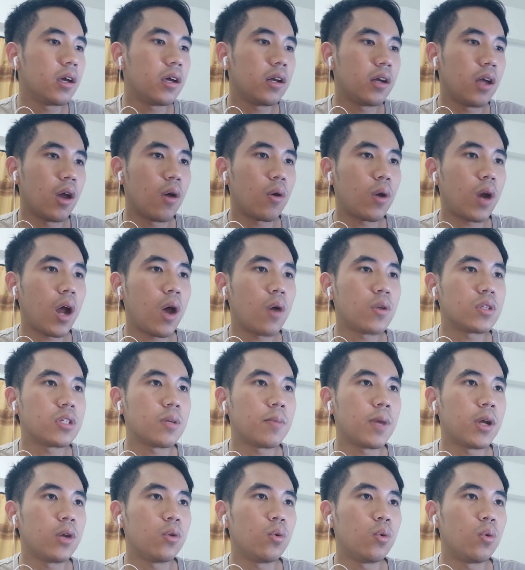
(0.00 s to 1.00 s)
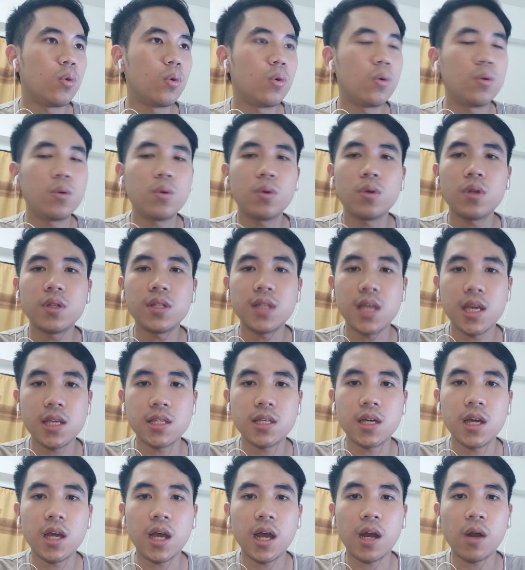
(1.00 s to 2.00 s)
เดี๋ยวเราจะมาดู ที
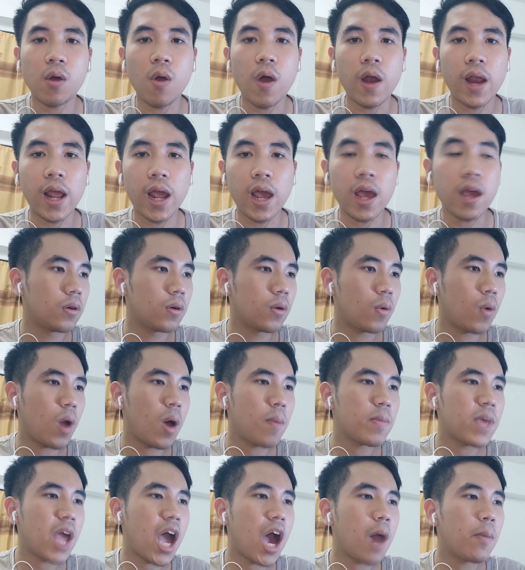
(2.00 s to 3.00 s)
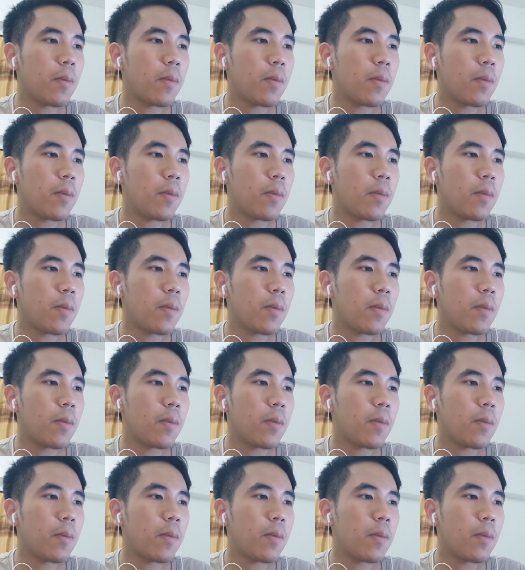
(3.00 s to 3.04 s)
เซอร์กันก่อนเลยฮะ ความยาว